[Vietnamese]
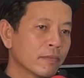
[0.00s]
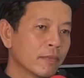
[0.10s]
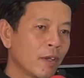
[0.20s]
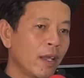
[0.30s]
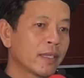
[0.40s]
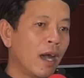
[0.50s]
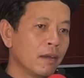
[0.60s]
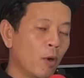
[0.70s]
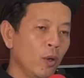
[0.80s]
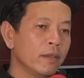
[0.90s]
gọi là
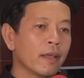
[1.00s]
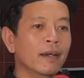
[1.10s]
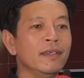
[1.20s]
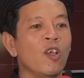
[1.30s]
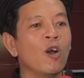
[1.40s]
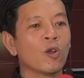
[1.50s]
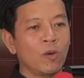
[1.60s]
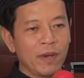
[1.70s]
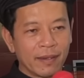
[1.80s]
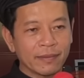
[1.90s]
thời buổi tự do
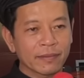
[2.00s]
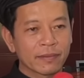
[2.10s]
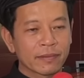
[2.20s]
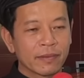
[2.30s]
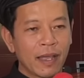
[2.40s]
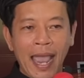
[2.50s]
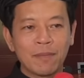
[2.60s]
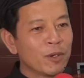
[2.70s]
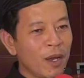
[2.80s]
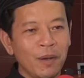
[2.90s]
ngôn luận
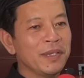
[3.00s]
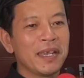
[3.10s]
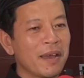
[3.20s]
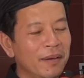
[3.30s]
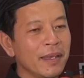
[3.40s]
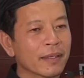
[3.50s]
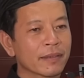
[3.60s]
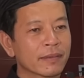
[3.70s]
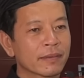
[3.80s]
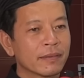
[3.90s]
ai muốn nói gì nói à.
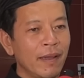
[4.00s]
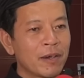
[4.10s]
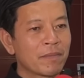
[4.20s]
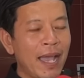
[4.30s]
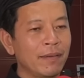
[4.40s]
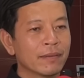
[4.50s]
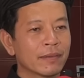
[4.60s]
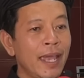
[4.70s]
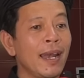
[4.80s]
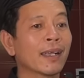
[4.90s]
thấy không đồng đạo
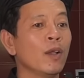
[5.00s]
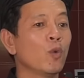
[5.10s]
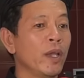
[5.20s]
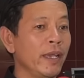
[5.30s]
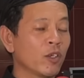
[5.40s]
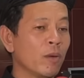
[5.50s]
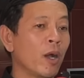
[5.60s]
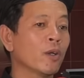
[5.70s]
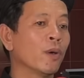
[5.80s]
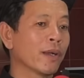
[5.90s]
đây là cái quyền của
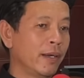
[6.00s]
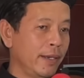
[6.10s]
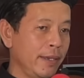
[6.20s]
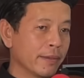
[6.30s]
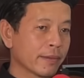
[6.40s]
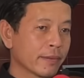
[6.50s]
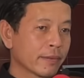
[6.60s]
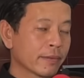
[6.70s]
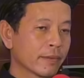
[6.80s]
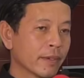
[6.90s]
mỗi con người
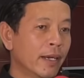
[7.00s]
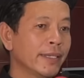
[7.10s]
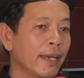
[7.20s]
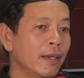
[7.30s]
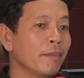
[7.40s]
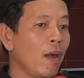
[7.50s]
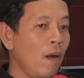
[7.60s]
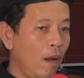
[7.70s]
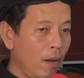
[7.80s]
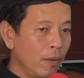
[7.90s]
được nhà nước
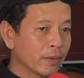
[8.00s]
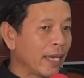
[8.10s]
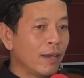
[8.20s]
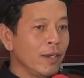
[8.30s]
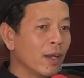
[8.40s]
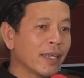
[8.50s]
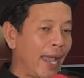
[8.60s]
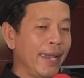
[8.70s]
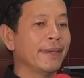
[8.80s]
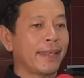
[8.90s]
bảo hộ người ta nói thì nói
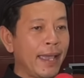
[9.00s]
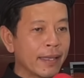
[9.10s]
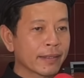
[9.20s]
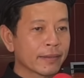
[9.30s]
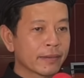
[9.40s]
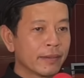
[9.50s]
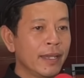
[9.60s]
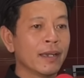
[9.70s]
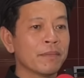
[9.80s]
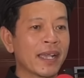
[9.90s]
kể người ta
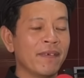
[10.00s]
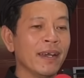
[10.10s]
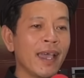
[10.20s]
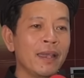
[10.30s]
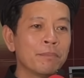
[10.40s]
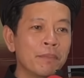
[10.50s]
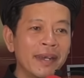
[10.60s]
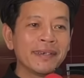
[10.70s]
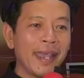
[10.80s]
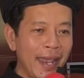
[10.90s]
nhưng mà vấn đề
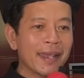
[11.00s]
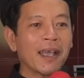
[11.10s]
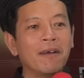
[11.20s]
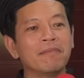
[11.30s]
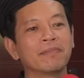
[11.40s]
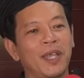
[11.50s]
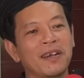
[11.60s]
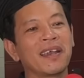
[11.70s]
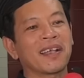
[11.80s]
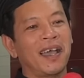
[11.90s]
mình nghe hay không
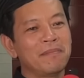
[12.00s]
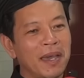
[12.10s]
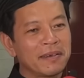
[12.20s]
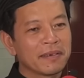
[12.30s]
chuyện là kệ mình